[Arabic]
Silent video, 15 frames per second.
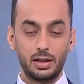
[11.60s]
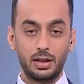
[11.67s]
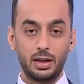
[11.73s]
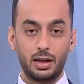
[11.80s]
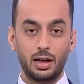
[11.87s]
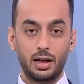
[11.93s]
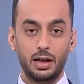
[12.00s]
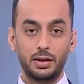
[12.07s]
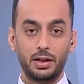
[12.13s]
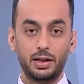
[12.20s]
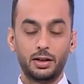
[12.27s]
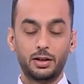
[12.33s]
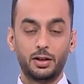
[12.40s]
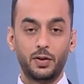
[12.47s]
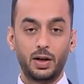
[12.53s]
إذا لاحظنا
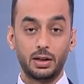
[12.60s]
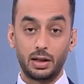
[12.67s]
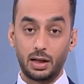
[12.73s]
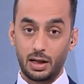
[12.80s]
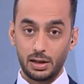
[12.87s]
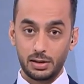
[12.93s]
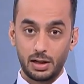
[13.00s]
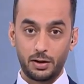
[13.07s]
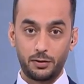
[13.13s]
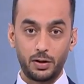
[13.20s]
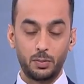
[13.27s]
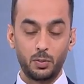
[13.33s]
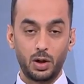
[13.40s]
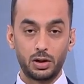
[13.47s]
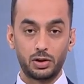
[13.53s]
الارتفاعات الحاصلة في
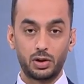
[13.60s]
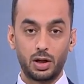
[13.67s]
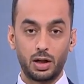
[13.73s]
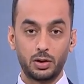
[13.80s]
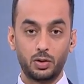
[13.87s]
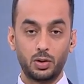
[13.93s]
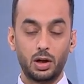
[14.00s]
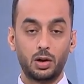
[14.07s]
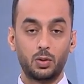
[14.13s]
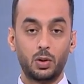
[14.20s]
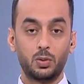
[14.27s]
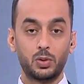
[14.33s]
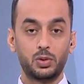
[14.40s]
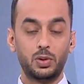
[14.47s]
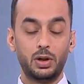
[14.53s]
مؤشر الدولار
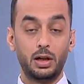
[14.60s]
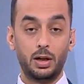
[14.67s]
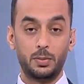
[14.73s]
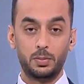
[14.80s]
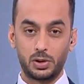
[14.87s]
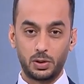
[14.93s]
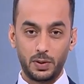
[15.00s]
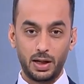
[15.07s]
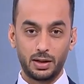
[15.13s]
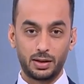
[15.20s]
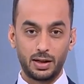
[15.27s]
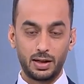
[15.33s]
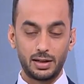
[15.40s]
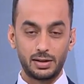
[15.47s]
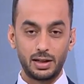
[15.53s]
والوصول إلى مستويات
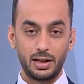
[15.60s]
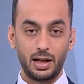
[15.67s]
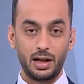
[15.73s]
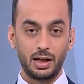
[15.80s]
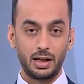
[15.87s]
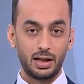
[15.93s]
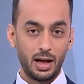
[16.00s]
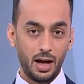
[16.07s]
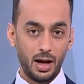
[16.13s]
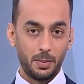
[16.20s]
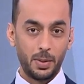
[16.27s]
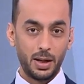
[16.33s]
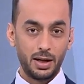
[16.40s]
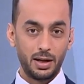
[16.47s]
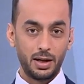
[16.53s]
قياسية لكن
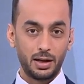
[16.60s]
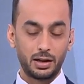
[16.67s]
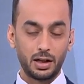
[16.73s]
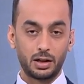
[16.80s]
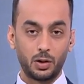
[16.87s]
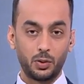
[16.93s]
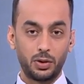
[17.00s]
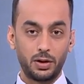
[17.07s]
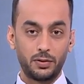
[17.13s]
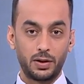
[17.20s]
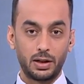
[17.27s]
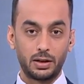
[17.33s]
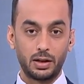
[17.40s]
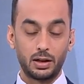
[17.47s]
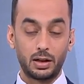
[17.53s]
بيانات التوظيف
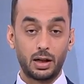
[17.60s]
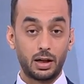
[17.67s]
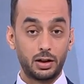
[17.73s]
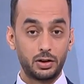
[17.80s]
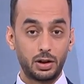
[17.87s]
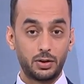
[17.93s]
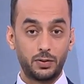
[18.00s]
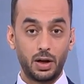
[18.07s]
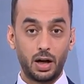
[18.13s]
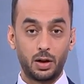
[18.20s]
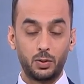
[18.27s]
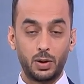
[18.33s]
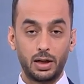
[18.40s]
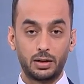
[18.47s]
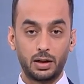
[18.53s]
التي خرجت في
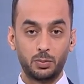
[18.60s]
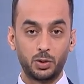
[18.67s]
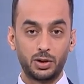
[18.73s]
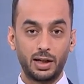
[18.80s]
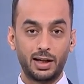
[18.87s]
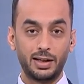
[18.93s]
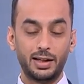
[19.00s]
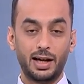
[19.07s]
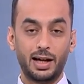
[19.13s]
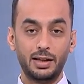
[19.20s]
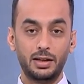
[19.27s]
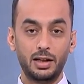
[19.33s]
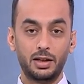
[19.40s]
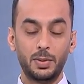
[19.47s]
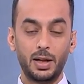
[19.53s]
الولايات المتحدة
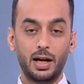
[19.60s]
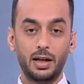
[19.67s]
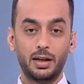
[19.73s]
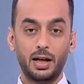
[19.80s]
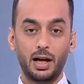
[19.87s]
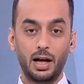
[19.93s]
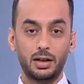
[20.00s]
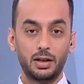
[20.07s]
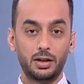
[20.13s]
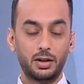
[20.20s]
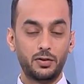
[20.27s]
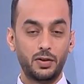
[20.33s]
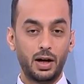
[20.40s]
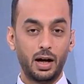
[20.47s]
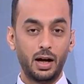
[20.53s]
حدت من هذا
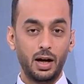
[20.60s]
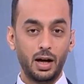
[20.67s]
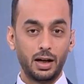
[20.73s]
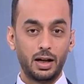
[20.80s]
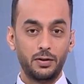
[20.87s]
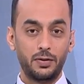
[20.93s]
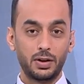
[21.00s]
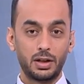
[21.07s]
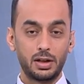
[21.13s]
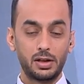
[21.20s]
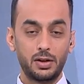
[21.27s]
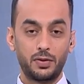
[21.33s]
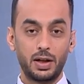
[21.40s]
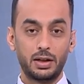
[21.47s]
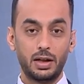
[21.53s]
الارتفاع كيف
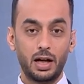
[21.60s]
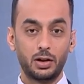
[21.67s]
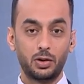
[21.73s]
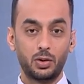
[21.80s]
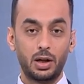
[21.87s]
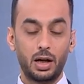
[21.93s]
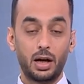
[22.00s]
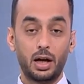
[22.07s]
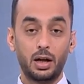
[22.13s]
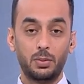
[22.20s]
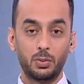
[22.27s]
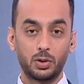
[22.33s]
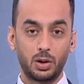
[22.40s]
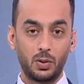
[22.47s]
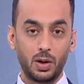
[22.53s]
تصف أداء الدولار
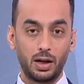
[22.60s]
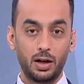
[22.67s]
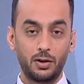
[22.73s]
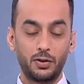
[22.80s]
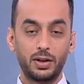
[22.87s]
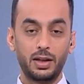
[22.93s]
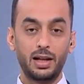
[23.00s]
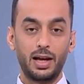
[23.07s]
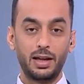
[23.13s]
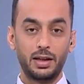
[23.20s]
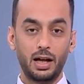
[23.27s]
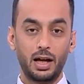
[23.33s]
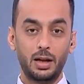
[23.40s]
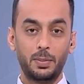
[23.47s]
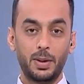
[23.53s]
المتوقع في ظل
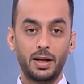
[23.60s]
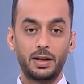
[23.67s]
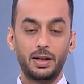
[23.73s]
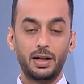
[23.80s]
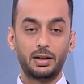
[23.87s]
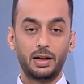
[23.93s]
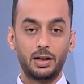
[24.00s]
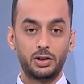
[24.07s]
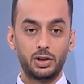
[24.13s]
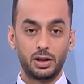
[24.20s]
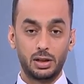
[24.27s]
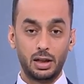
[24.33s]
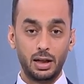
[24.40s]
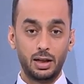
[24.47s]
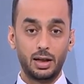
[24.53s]
هذه البيانات
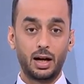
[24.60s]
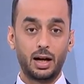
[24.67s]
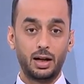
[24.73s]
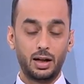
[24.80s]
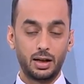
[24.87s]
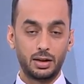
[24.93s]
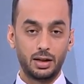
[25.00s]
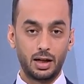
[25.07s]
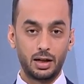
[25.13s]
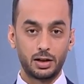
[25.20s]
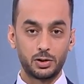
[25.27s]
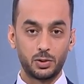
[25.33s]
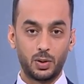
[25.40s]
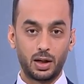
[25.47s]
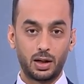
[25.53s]
الجديدة على أداء
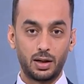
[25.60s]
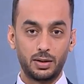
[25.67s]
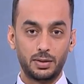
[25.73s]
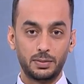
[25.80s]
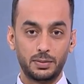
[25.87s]
الأسواق؟